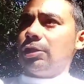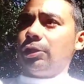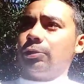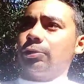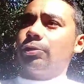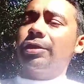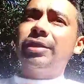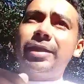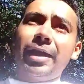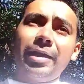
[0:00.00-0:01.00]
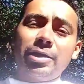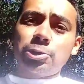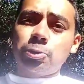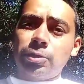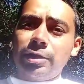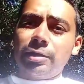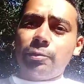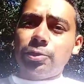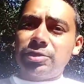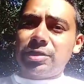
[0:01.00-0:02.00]
eu não tô aqui querendo ajudar ele a
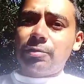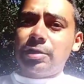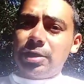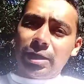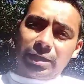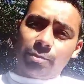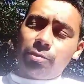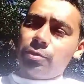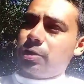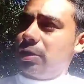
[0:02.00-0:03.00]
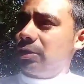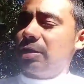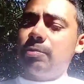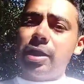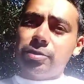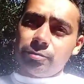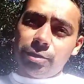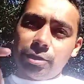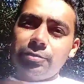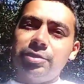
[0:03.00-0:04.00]
amortizar o canal, até porque ele tem mais de um
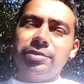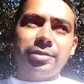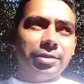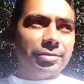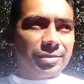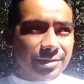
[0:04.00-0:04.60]
milhão de inscritos.